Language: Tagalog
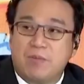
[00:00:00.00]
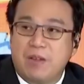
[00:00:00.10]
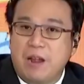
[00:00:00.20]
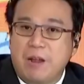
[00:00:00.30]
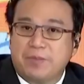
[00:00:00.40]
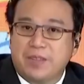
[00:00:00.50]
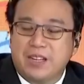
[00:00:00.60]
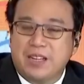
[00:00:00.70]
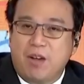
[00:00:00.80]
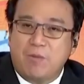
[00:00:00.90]
Tapos may
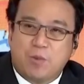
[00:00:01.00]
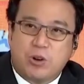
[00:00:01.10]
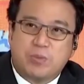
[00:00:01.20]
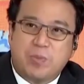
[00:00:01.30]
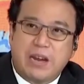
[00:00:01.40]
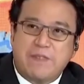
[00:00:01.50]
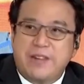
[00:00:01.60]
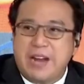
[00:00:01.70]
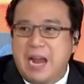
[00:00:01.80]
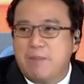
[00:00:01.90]
timestamp. Of course, pag
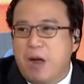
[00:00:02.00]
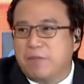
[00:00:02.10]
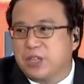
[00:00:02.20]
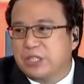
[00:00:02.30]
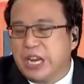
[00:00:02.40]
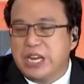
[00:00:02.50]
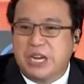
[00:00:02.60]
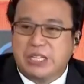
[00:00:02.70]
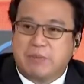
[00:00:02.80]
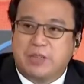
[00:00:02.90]
i-final mo after 10
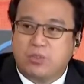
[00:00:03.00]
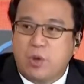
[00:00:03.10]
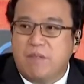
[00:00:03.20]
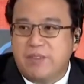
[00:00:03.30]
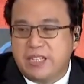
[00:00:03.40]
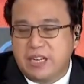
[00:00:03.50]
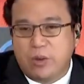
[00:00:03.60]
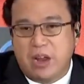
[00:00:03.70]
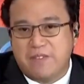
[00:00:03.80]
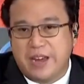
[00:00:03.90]
years, after 12 years,
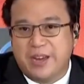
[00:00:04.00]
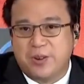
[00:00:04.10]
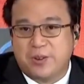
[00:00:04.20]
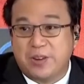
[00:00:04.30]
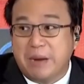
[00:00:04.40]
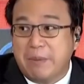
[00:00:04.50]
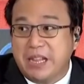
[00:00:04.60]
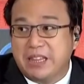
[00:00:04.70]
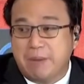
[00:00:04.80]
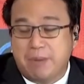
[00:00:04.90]
it will affect your
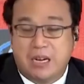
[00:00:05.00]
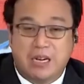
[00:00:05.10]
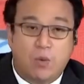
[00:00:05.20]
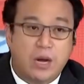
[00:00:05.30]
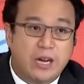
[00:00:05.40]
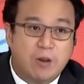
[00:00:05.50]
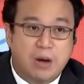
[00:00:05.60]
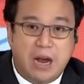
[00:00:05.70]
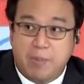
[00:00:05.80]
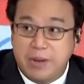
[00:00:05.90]
credibility. Baka nawala na
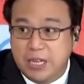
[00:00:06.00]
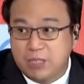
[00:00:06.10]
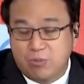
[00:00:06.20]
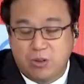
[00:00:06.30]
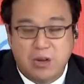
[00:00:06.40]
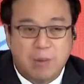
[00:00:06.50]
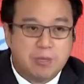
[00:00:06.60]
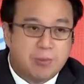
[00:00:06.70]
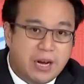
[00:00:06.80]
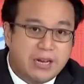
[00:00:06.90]
yung mga evidence mo.
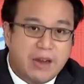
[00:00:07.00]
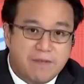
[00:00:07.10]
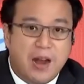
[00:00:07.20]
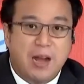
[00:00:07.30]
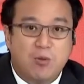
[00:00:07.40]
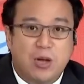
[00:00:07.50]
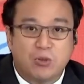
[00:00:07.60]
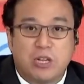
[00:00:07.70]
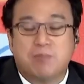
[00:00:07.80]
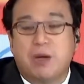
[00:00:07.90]
Mas maganda, i-file mo
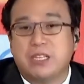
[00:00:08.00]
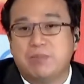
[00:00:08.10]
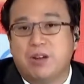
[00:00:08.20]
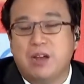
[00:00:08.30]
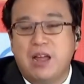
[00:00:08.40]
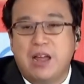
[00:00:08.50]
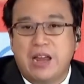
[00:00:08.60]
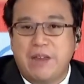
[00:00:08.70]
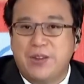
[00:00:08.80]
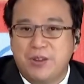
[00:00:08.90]
as soon as possible
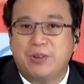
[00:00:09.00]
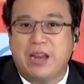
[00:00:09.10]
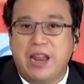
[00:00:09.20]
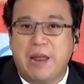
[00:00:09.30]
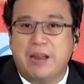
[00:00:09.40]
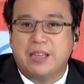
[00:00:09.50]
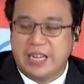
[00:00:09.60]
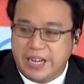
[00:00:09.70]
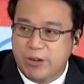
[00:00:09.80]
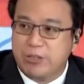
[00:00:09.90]
if you really
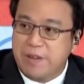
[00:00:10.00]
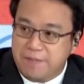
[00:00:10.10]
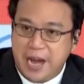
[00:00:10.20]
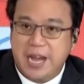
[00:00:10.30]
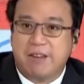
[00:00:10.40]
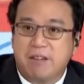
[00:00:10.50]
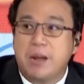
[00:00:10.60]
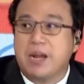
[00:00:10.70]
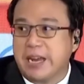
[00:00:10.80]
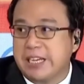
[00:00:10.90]
serious in filing
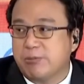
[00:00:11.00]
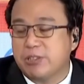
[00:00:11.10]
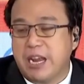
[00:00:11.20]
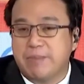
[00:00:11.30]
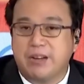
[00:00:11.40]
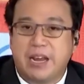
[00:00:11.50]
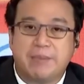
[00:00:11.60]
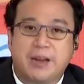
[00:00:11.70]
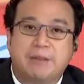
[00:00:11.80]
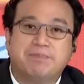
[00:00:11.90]
criminal case for cyber
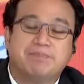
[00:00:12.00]
libel.